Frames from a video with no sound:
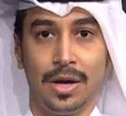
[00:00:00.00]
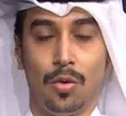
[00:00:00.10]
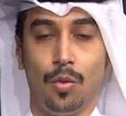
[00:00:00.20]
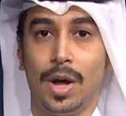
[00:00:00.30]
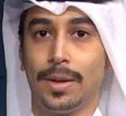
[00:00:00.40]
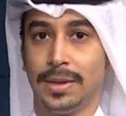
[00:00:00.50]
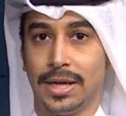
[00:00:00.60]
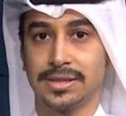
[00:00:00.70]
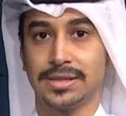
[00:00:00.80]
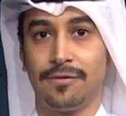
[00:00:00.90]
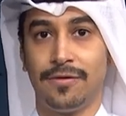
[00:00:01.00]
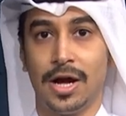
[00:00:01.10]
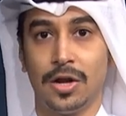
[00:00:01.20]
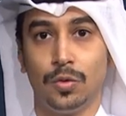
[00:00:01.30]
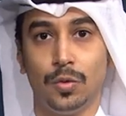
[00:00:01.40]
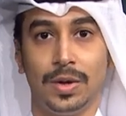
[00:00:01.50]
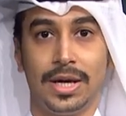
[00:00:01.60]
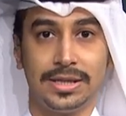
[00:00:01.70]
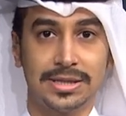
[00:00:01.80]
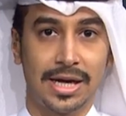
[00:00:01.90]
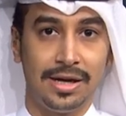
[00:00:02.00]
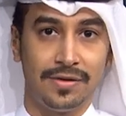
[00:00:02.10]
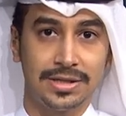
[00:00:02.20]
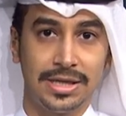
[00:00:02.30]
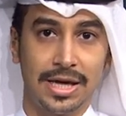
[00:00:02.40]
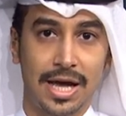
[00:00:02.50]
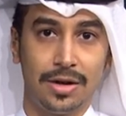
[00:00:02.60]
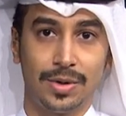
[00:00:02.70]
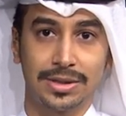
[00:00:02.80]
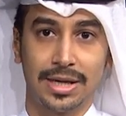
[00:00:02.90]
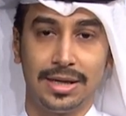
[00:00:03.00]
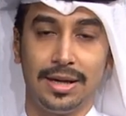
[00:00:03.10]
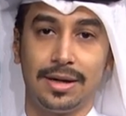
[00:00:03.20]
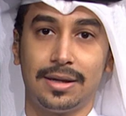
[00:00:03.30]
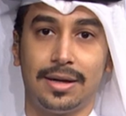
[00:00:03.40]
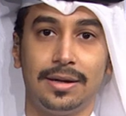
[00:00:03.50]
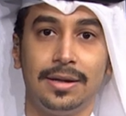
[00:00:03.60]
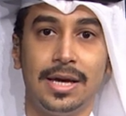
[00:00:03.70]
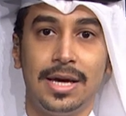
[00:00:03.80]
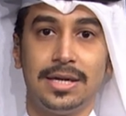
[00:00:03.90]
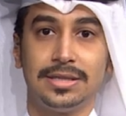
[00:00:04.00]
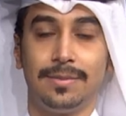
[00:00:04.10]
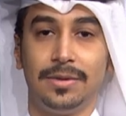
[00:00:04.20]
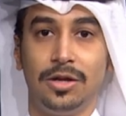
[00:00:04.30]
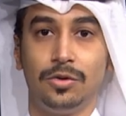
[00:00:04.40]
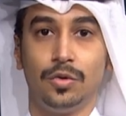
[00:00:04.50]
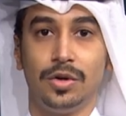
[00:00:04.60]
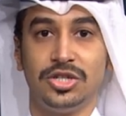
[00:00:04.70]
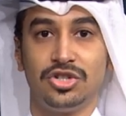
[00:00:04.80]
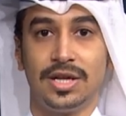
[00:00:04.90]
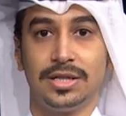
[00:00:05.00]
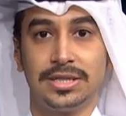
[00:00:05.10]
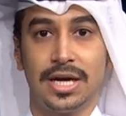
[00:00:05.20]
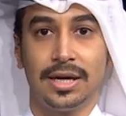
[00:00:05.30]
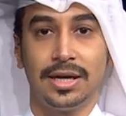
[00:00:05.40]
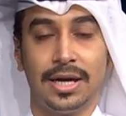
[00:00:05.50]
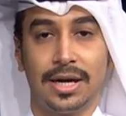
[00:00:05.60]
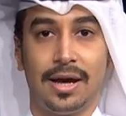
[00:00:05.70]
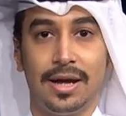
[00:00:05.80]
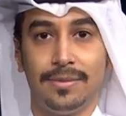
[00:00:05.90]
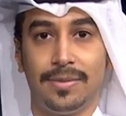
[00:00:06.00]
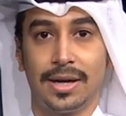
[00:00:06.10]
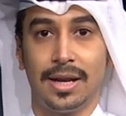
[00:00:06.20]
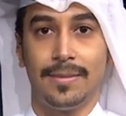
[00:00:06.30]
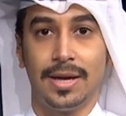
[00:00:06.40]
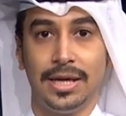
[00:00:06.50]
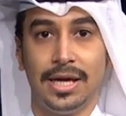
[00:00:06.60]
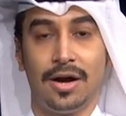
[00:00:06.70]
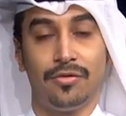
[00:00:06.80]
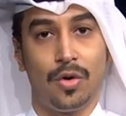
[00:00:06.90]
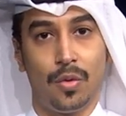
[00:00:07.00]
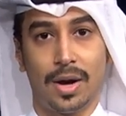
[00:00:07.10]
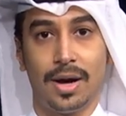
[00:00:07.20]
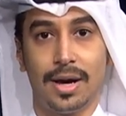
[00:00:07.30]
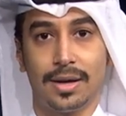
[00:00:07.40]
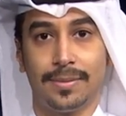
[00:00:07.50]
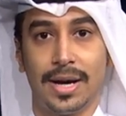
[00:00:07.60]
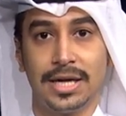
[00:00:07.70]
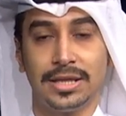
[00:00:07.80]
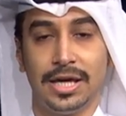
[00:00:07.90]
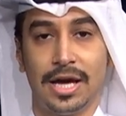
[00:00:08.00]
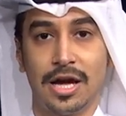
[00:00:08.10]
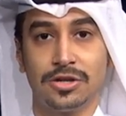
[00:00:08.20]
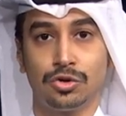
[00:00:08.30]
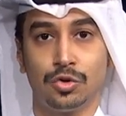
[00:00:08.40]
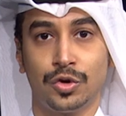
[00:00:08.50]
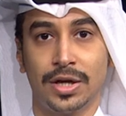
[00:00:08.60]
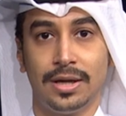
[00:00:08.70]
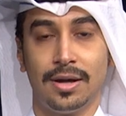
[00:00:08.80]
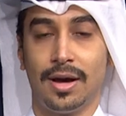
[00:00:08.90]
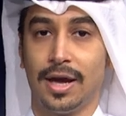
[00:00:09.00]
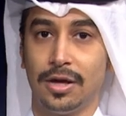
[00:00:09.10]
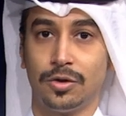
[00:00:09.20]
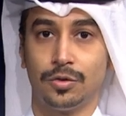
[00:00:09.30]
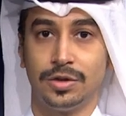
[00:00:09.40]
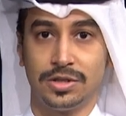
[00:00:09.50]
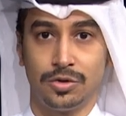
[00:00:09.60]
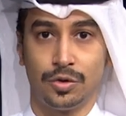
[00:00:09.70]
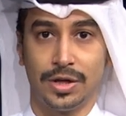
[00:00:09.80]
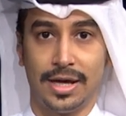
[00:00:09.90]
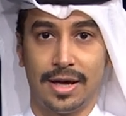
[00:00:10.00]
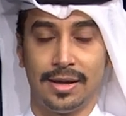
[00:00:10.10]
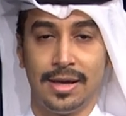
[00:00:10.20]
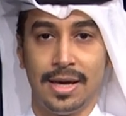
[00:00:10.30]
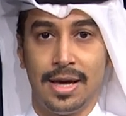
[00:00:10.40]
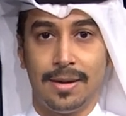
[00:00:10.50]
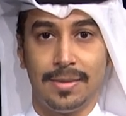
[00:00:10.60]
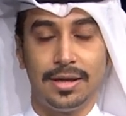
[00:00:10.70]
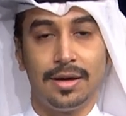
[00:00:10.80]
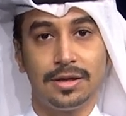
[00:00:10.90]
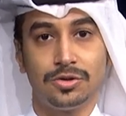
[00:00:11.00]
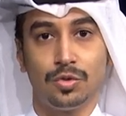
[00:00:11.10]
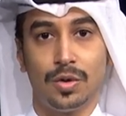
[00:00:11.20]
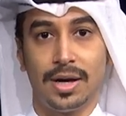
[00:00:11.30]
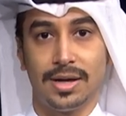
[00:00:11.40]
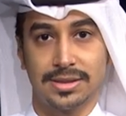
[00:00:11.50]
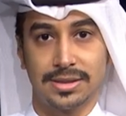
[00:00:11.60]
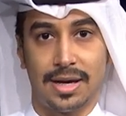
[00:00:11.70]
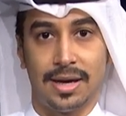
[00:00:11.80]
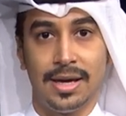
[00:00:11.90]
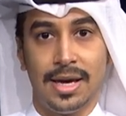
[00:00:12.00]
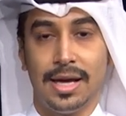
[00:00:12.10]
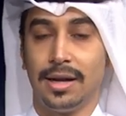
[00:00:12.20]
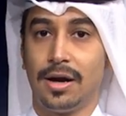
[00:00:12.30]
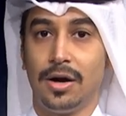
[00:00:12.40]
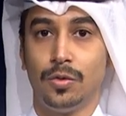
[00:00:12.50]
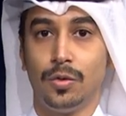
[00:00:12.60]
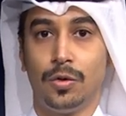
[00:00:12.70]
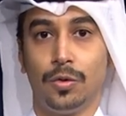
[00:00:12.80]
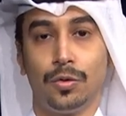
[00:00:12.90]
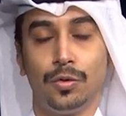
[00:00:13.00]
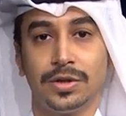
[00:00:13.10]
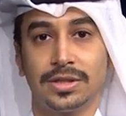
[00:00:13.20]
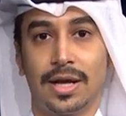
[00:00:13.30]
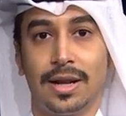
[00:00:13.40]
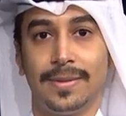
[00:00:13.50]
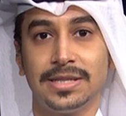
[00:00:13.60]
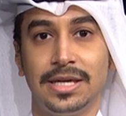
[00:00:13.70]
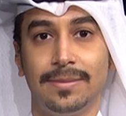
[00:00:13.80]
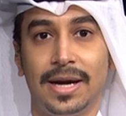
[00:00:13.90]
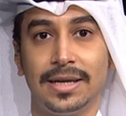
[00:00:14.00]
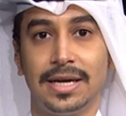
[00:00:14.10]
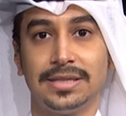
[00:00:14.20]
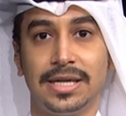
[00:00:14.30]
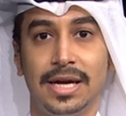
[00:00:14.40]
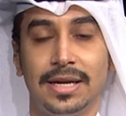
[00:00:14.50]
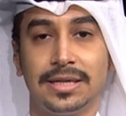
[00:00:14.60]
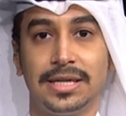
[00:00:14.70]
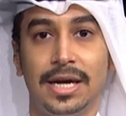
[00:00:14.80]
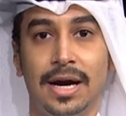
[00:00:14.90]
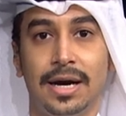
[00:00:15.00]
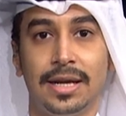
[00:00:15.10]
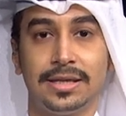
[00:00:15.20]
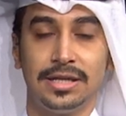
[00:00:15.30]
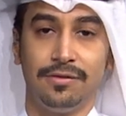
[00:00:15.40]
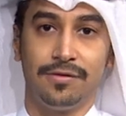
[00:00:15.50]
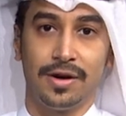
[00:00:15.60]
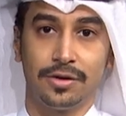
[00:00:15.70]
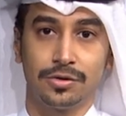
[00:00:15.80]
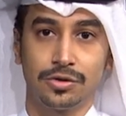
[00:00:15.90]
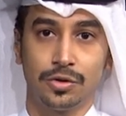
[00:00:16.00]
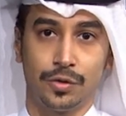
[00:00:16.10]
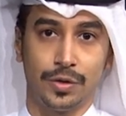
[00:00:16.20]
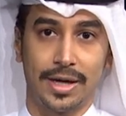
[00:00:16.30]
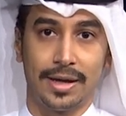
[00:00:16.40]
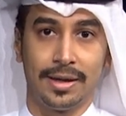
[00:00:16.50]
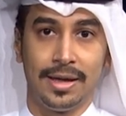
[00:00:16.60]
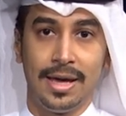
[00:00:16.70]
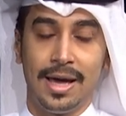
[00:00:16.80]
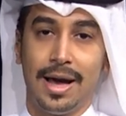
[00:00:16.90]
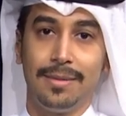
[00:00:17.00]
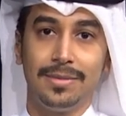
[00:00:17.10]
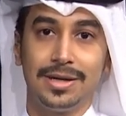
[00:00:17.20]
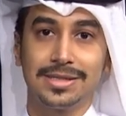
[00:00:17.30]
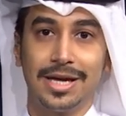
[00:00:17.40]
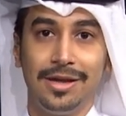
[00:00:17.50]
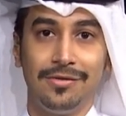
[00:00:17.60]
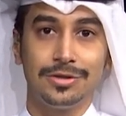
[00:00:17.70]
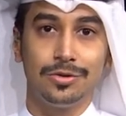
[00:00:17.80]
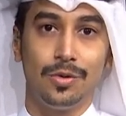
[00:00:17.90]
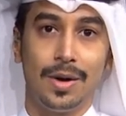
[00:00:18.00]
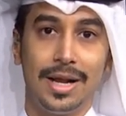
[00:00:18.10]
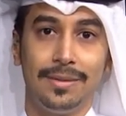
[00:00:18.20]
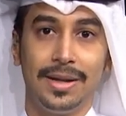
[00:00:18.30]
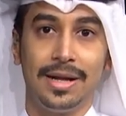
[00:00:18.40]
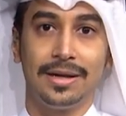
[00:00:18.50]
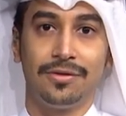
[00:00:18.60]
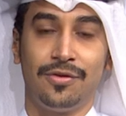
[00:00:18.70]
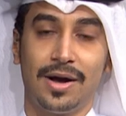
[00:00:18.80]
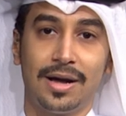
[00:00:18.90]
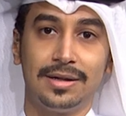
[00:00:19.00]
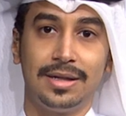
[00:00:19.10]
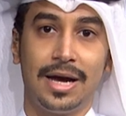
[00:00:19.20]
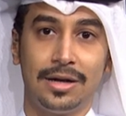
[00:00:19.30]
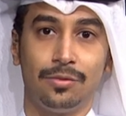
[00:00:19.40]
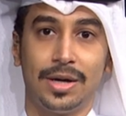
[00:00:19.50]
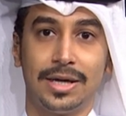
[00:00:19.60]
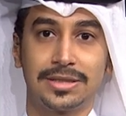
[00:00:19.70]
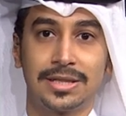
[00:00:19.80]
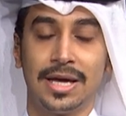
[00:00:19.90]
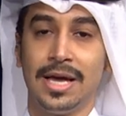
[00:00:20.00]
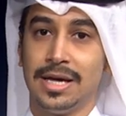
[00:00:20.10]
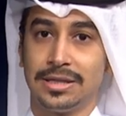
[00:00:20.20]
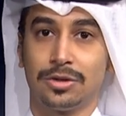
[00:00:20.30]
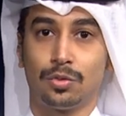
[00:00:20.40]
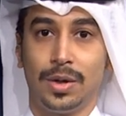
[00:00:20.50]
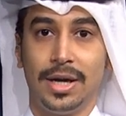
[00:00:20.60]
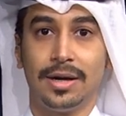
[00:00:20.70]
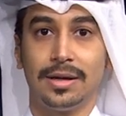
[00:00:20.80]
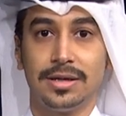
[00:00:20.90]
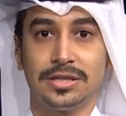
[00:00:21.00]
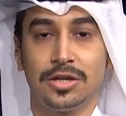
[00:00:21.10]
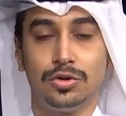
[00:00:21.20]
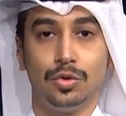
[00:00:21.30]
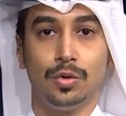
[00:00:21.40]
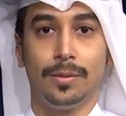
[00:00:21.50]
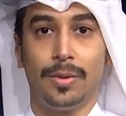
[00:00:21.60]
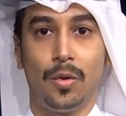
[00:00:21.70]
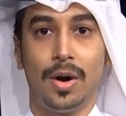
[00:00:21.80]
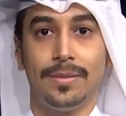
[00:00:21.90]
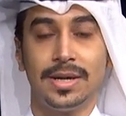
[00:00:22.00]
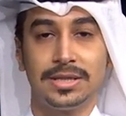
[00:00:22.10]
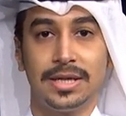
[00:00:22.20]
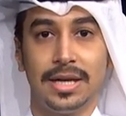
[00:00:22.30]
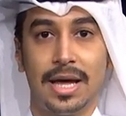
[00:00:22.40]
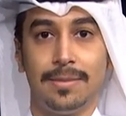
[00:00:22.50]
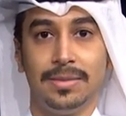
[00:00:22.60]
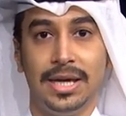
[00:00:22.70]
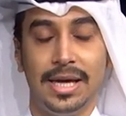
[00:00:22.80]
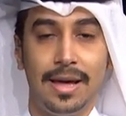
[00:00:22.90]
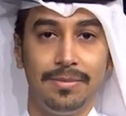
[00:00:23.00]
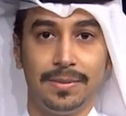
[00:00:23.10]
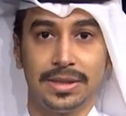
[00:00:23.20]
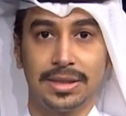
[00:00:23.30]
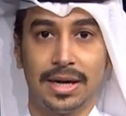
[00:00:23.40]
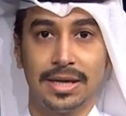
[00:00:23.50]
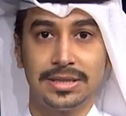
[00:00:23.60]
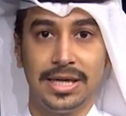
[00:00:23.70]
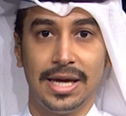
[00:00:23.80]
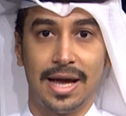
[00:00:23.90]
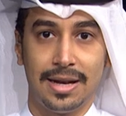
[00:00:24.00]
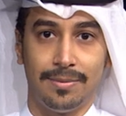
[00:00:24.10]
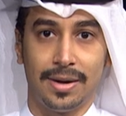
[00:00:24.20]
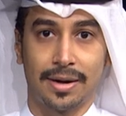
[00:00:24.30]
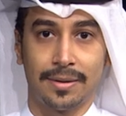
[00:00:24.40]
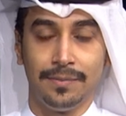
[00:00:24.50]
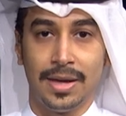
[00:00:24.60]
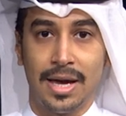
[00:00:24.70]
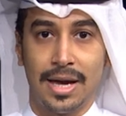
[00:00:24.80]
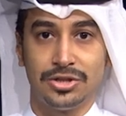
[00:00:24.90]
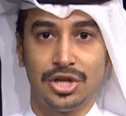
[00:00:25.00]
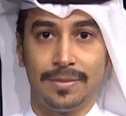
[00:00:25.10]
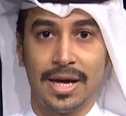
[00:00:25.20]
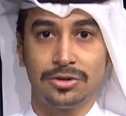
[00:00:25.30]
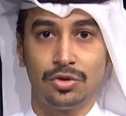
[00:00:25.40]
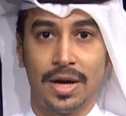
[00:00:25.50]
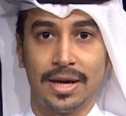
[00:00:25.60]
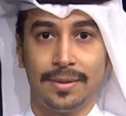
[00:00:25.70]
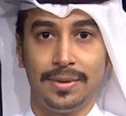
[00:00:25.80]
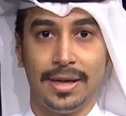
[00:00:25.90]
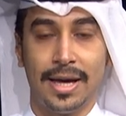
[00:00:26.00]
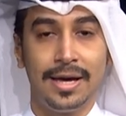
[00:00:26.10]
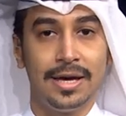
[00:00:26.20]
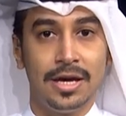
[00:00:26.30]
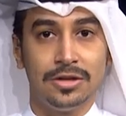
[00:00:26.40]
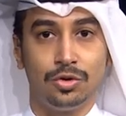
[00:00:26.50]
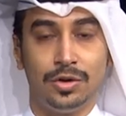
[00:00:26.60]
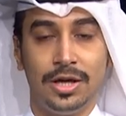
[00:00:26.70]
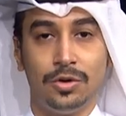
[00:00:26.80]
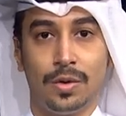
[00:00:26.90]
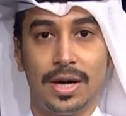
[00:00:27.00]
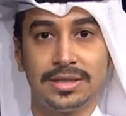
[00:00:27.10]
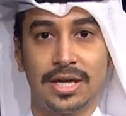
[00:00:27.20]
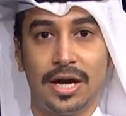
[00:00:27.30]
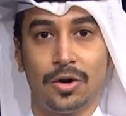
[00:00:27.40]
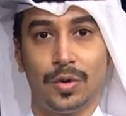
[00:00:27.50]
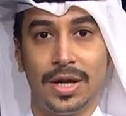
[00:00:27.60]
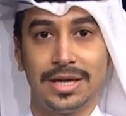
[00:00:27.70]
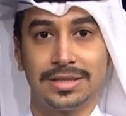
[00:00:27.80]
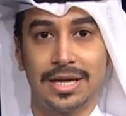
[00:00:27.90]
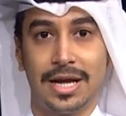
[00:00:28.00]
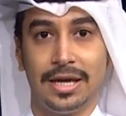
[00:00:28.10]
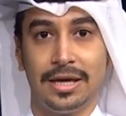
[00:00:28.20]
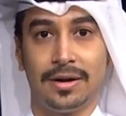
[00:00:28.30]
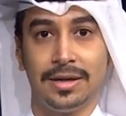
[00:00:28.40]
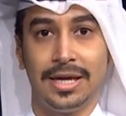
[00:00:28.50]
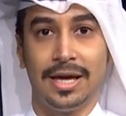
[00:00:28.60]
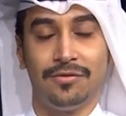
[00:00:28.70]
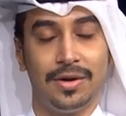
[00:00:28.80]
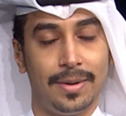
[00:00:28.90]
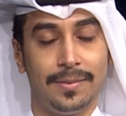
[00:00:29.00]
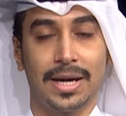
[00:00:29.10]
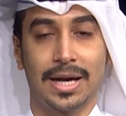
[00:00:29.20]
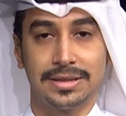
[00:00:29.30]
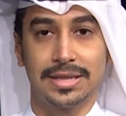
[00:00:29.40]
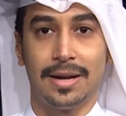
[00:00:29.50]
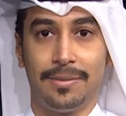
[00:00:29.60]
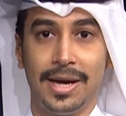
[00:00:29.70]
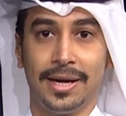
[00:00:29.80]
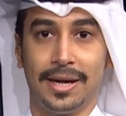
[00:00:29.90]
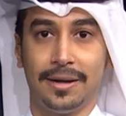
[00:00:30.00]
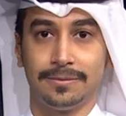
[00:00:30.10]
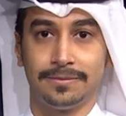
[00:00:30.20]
ومن الصفحة الأولى لصحيفة الوطن نقرأ تمديد لجان التحقيق البرلمانية فوق أربعة أشهر غير دستورية مدارس خاصة إلغاء حضور الطلبة بعد زيادة حالات فيروس كورونا أما صحيفة البلاد فقد عنونت تطوير ست بوابات أمنية بمنطقة البر الجامعة العربية تدين التدخلات الإيرانية في مملكة البحرين